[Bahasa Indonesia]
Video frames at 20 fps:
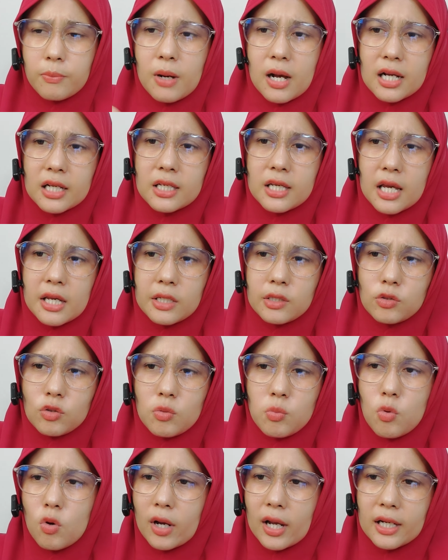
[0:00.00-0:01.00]
Bahagia
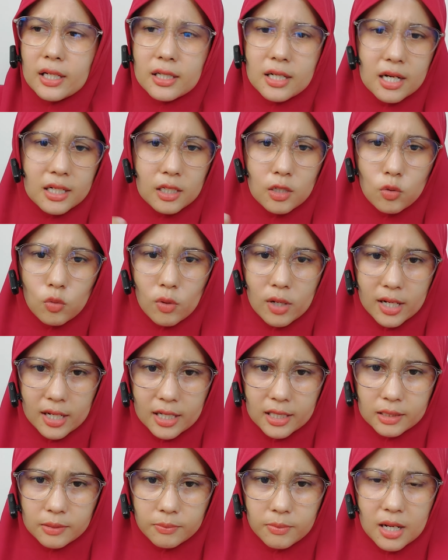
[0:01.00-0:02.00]
itu bukan dari
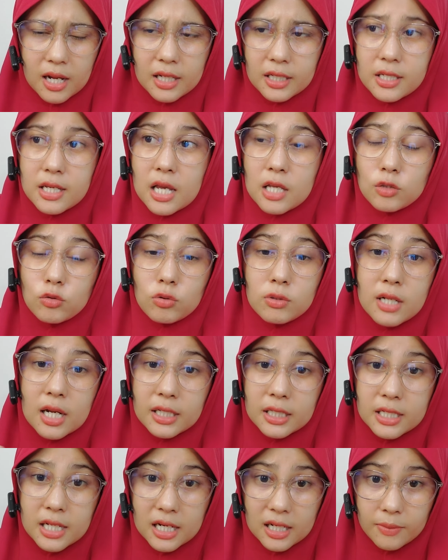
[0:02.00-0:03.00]
luar, bahagia itu
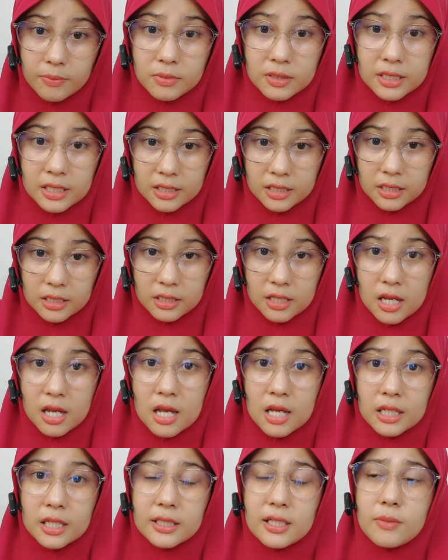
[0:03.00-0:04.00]
dari dalam diri.
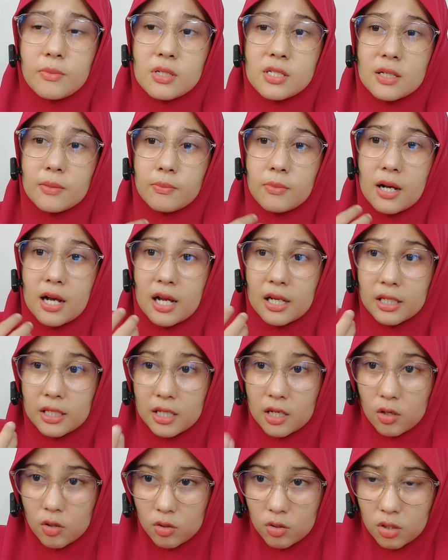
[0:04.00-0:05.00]
Kita bisa
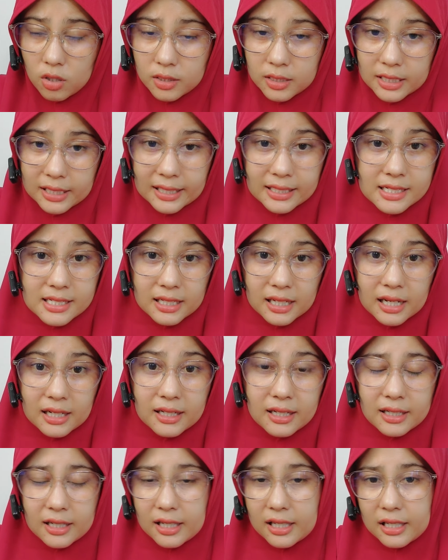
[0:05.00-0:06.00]
bahagia kok dengan
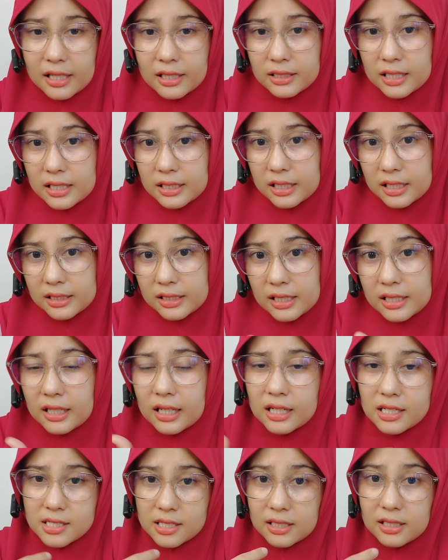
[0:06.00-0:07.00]
segala keinginan kita
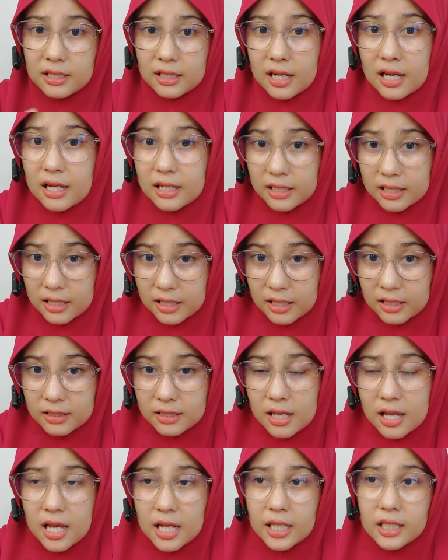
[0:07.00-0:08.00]
yang
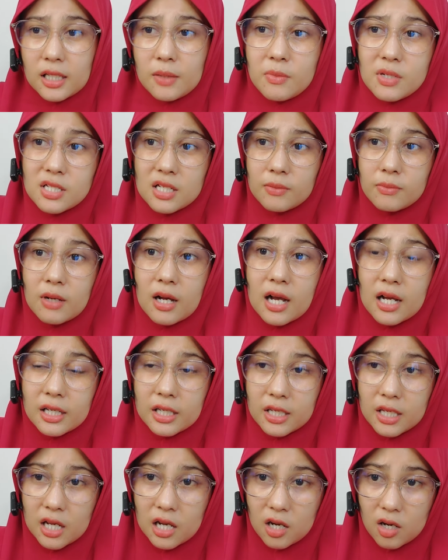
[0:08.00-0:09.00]
sederhana. Kita bisa
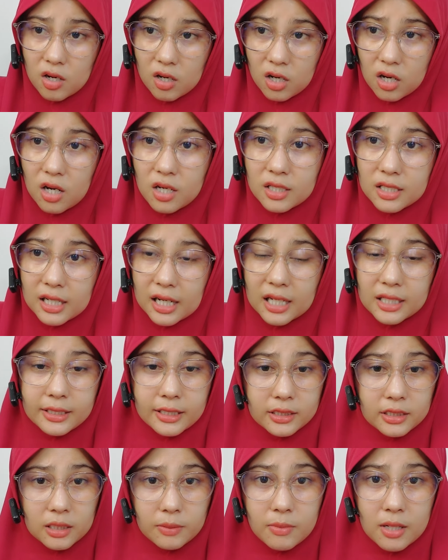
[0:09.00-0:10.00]
bahagia kok dengan
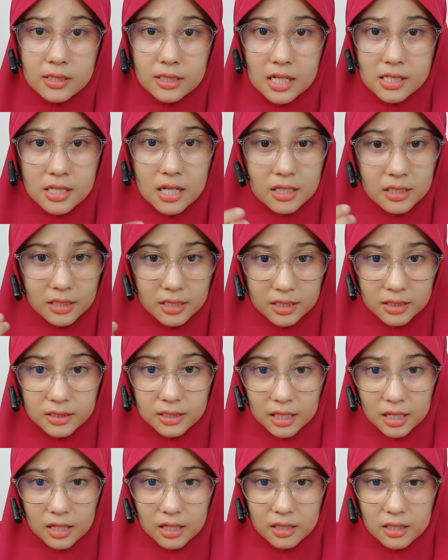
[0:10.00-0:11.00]
keterbatasan
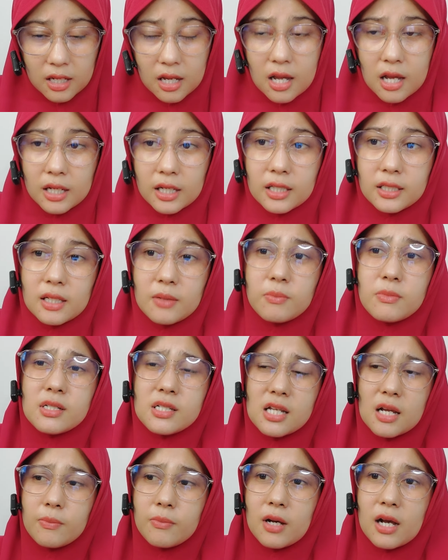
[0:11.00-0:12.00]
kita. Kita
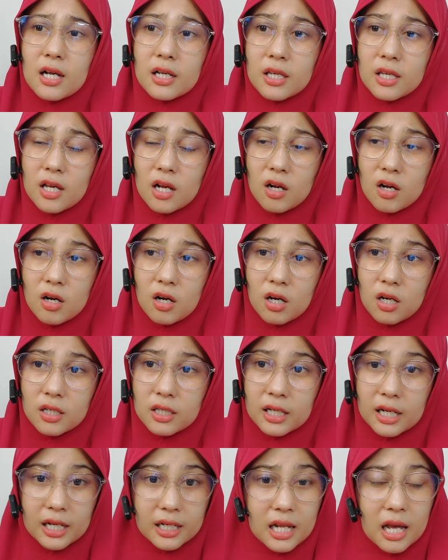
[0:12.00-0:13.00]
bisa bahagia kok
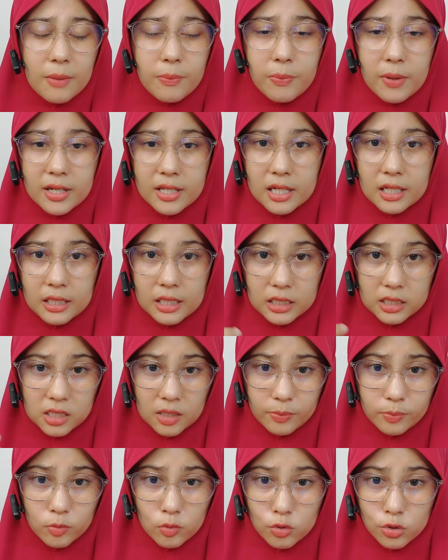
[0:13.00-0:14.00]
dengan apa yang
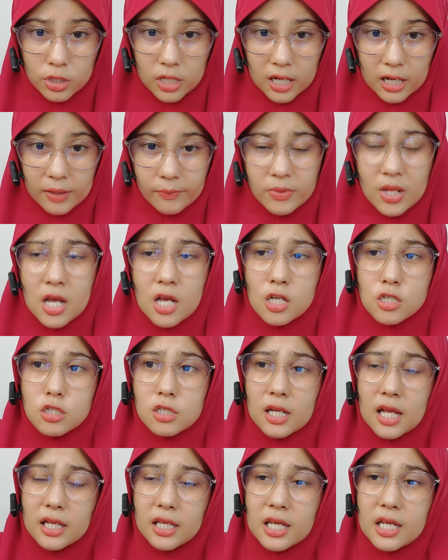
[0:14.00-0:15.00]
kita punya.
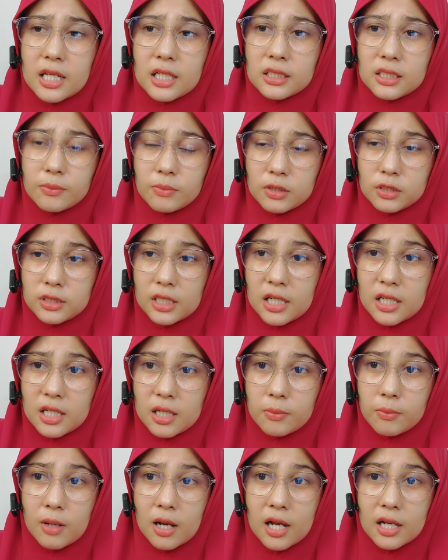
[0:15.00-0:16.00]
Selagi kita
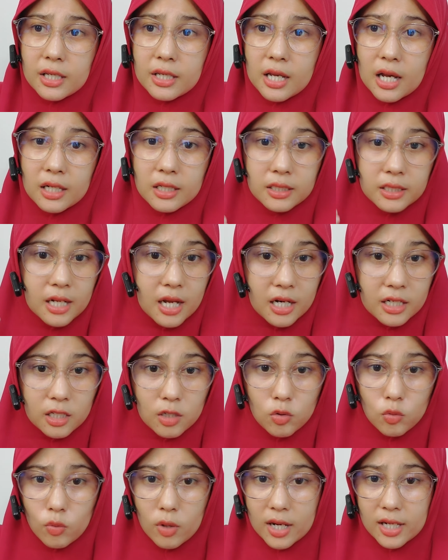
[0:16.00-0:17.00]
mencari kebahagiaan
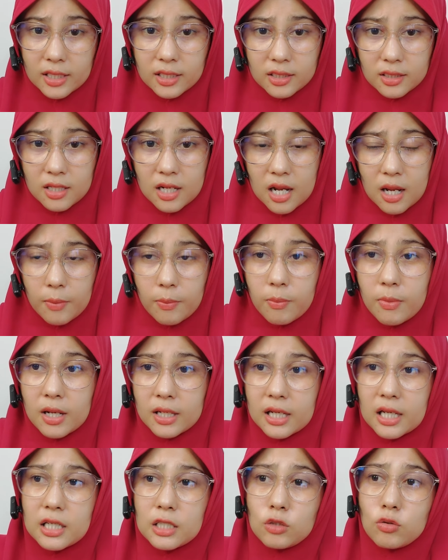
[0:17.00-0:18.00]
dari luar,
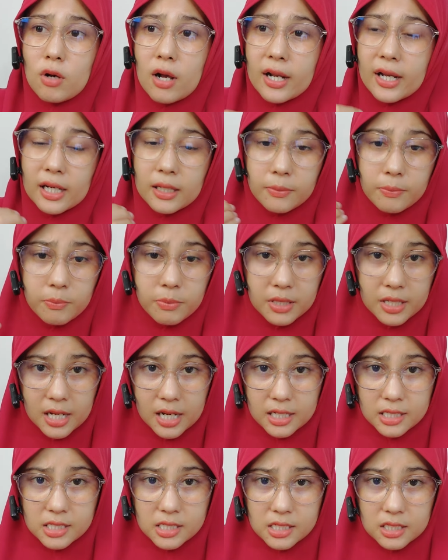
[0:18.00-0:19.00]
maka itu akan
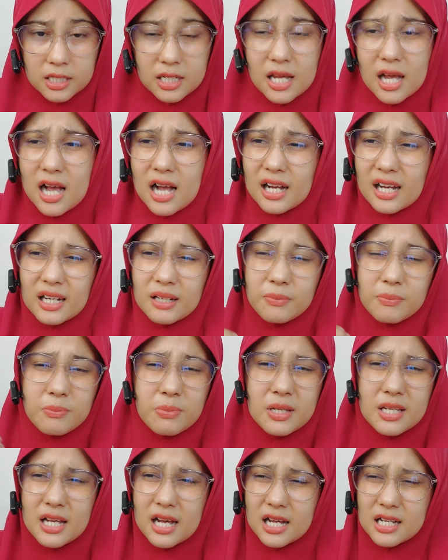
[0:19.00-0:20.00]
bias. Dia
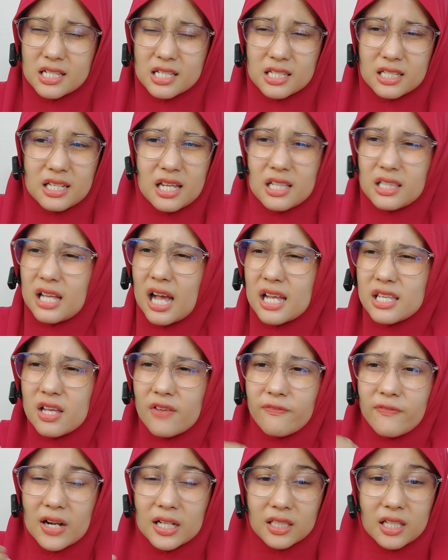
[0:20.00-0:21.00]
akan bias. Dia
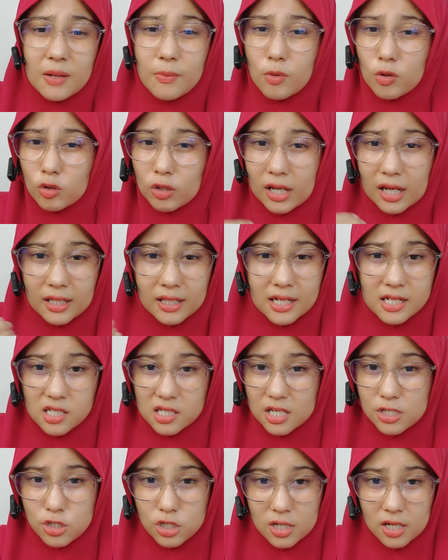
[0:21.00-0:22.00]
hanya fata morgana
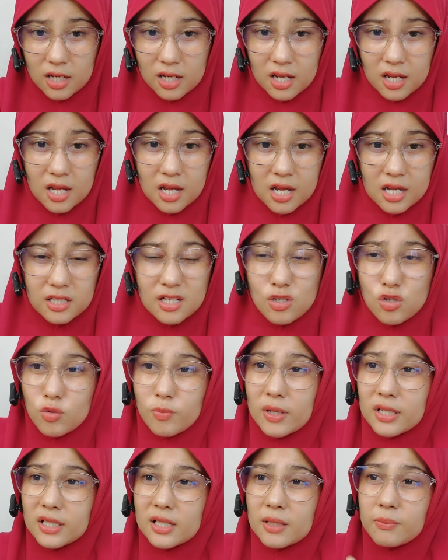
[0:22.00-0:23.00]
saja. Dia
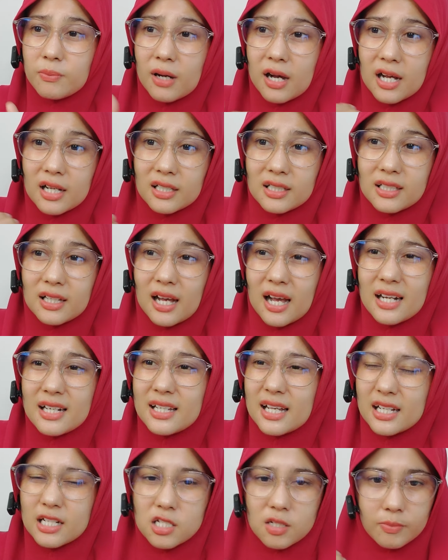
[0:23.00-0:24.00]
cuma
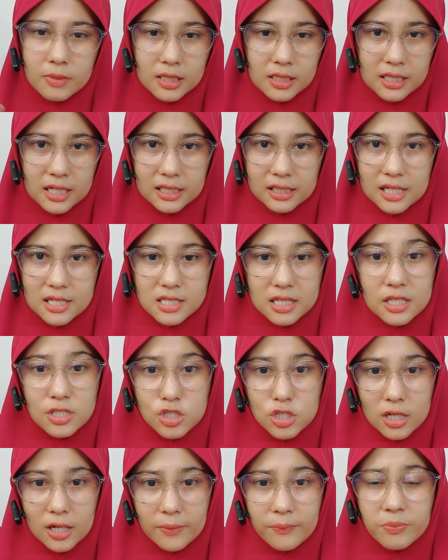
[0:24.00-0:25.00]
kebahagiaan yang sementara
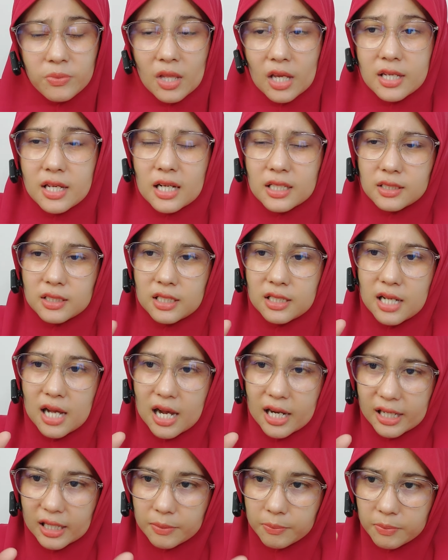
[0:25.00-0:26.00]
saja yang
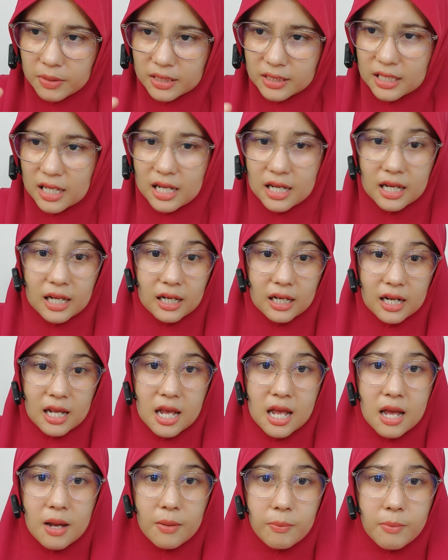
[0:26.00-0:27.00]
tidak akan bertahan.
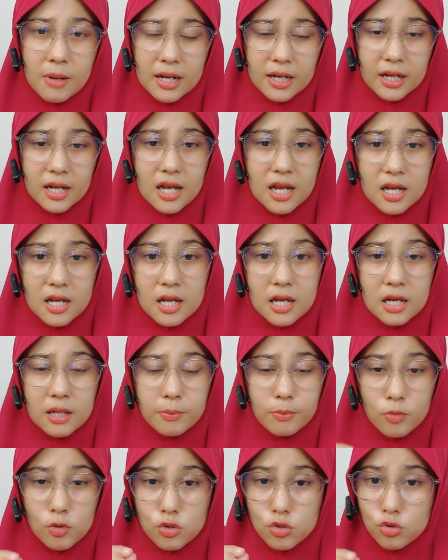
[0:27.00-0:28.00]
Maka
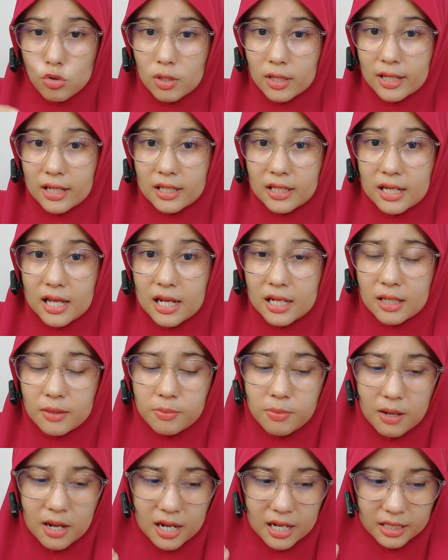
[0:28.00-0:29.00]
munculkanlah
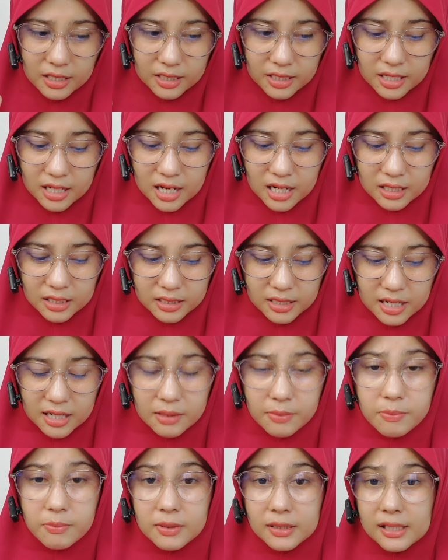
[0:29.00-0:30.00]
kebahagiaan
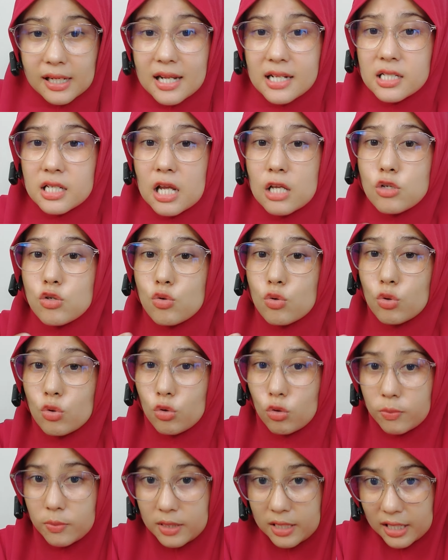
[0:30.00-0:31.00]
dari merasa
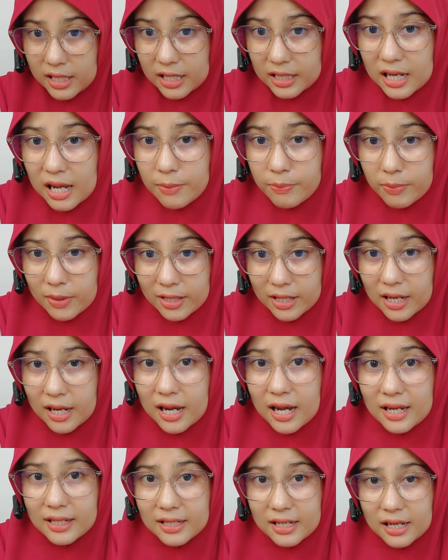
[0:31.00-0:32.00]
cukup dengan apa
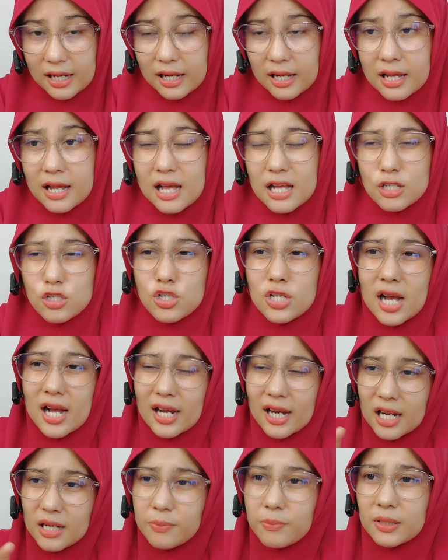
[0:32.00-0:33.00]
yang ada.
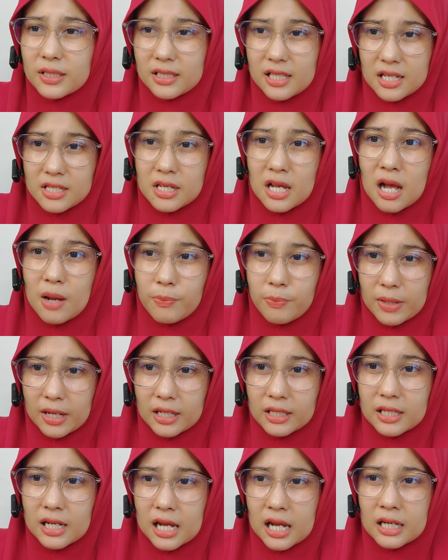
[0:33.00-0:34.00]
Jangan bertanya apa
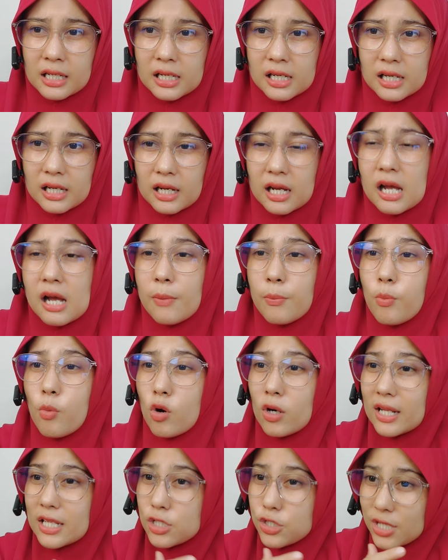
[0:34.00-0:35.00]
yang tidak ada.
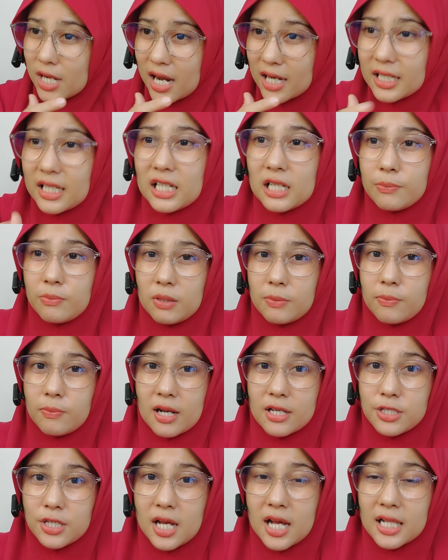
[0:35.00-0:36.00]
Boleh cari lebih
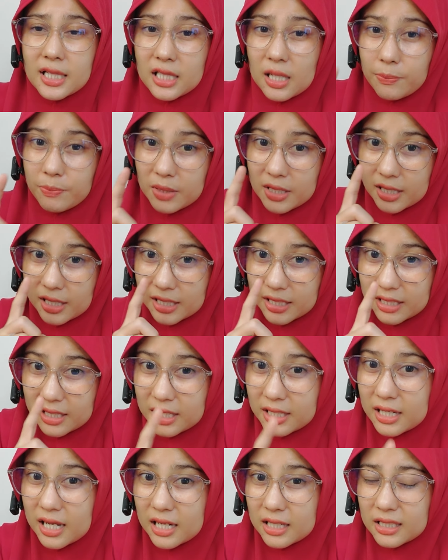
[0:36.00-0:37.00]
banyak, tapi
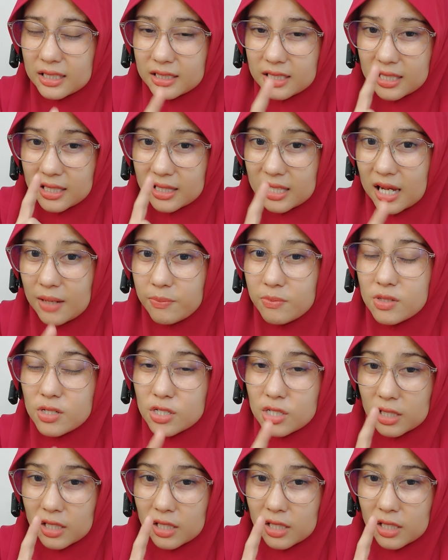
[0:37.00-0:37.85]
keinginan tetap